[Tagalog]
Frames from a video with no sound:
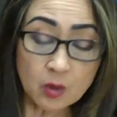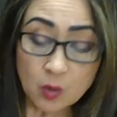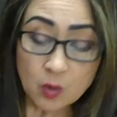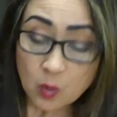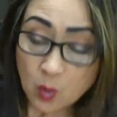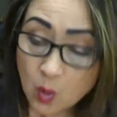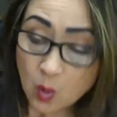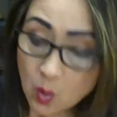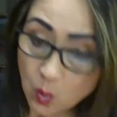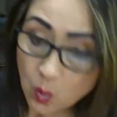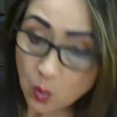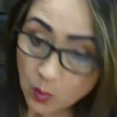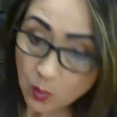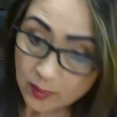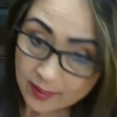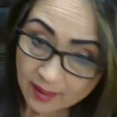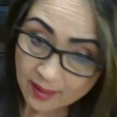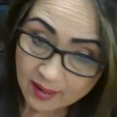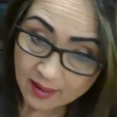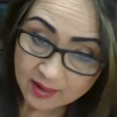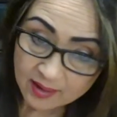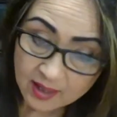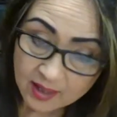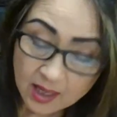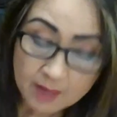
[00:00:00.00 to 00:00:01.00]
kung
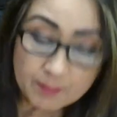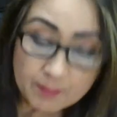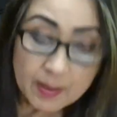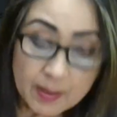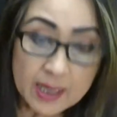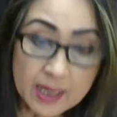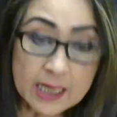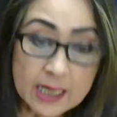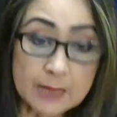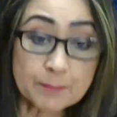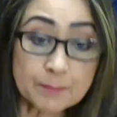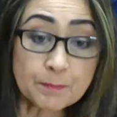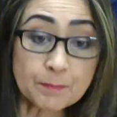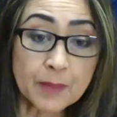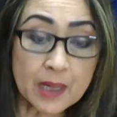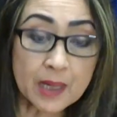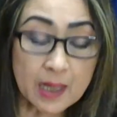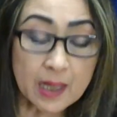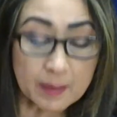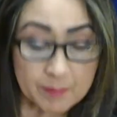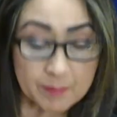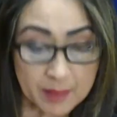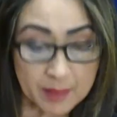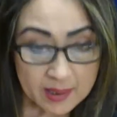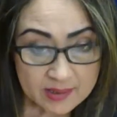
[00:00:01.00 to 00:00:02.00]
wala kang
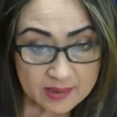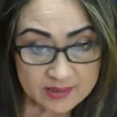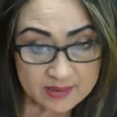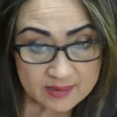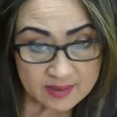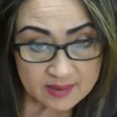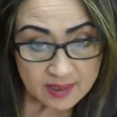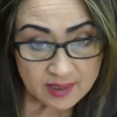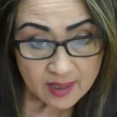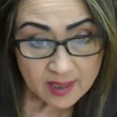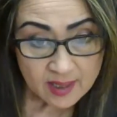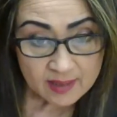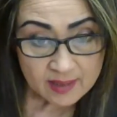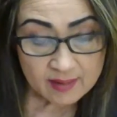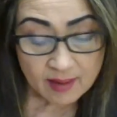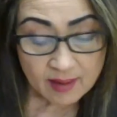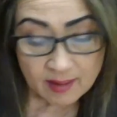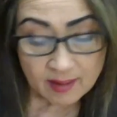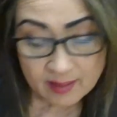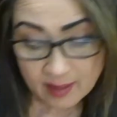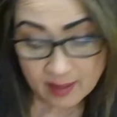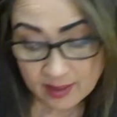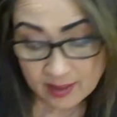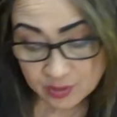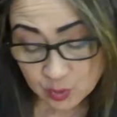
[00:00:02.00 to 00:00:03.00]
maipalabas na
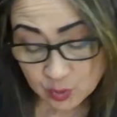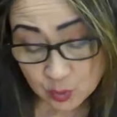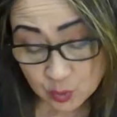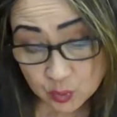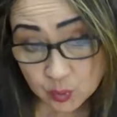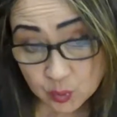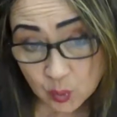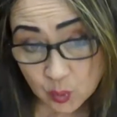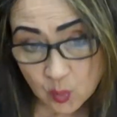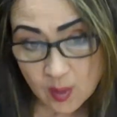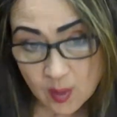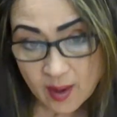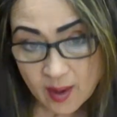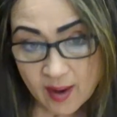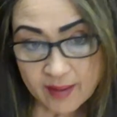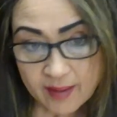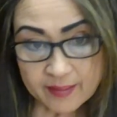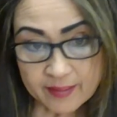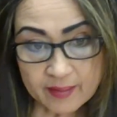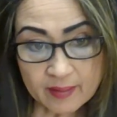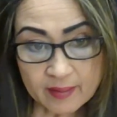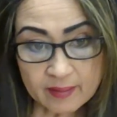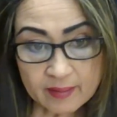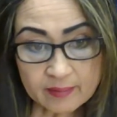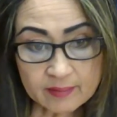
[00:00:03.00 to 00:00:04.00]

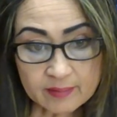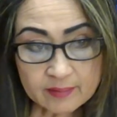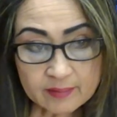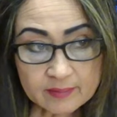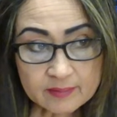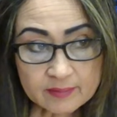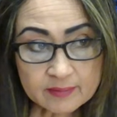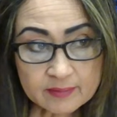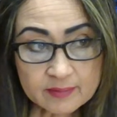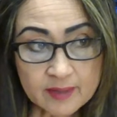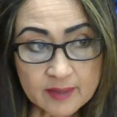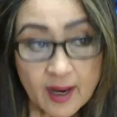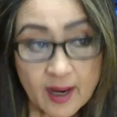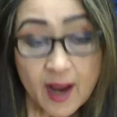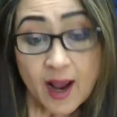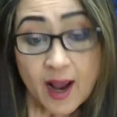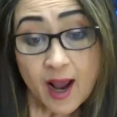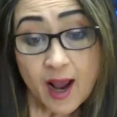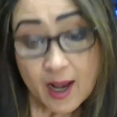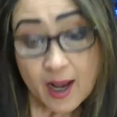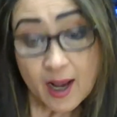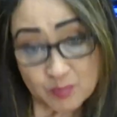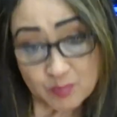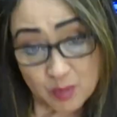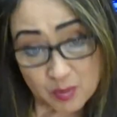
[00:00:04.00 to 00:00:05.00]
katotohanan
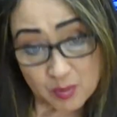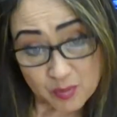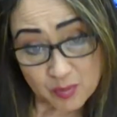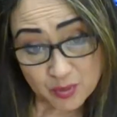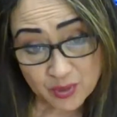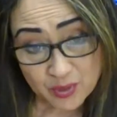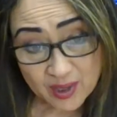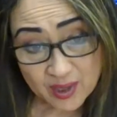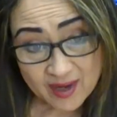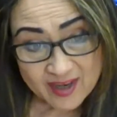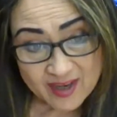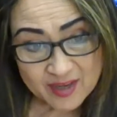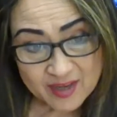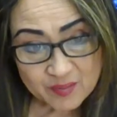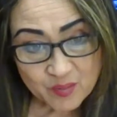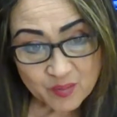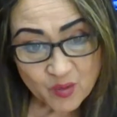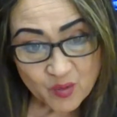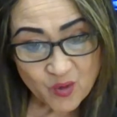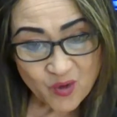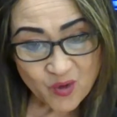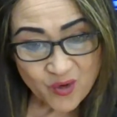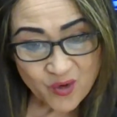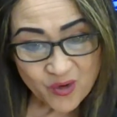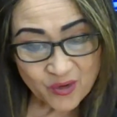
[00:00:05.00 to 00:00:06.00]
at mamurahin
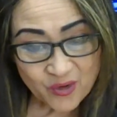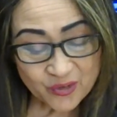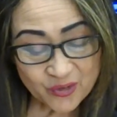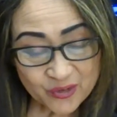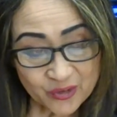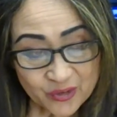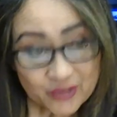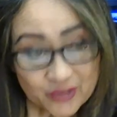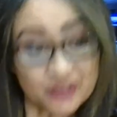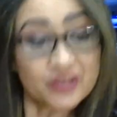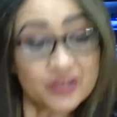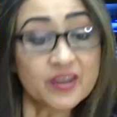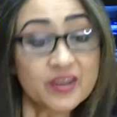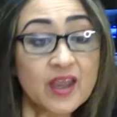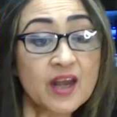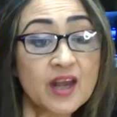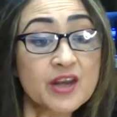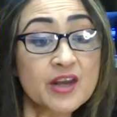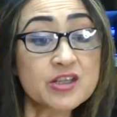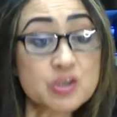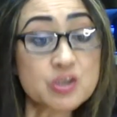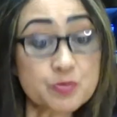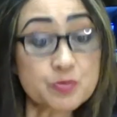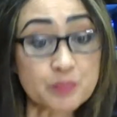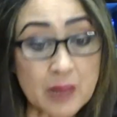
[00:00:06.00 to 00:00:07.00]
mo ako doon dahil
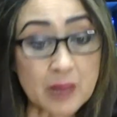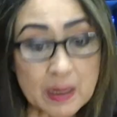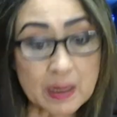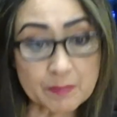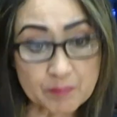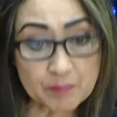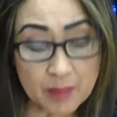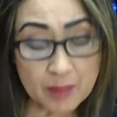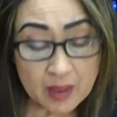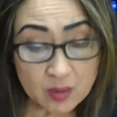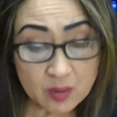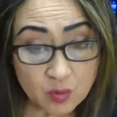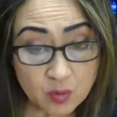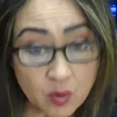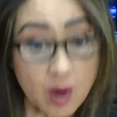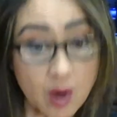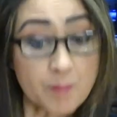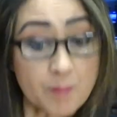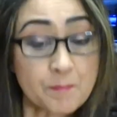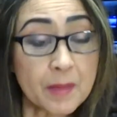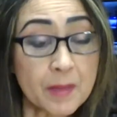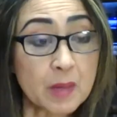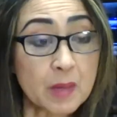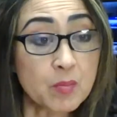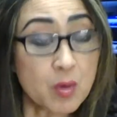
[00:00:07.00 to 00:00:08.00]
nasa palpal ko ang
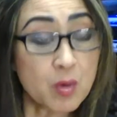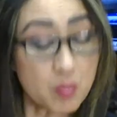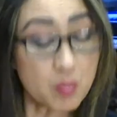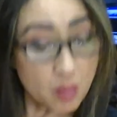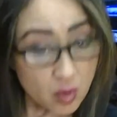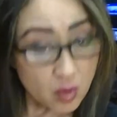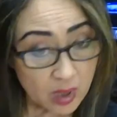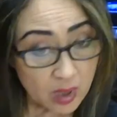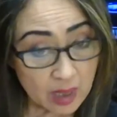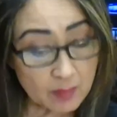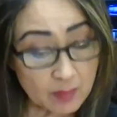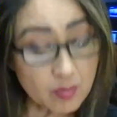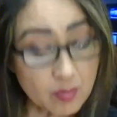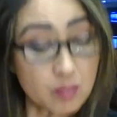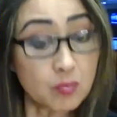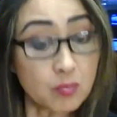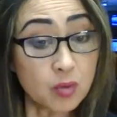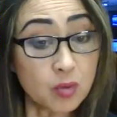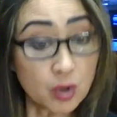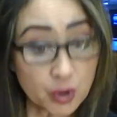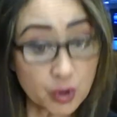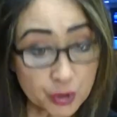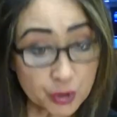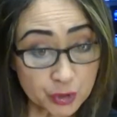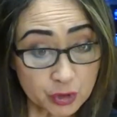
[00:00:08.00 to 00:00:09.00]
pagmumukha mong
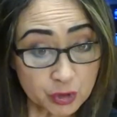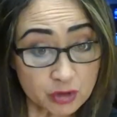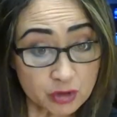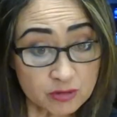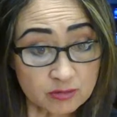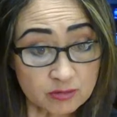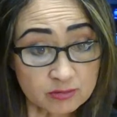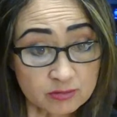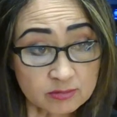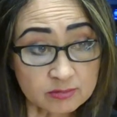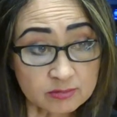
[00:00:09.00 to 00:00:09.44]
bulldog.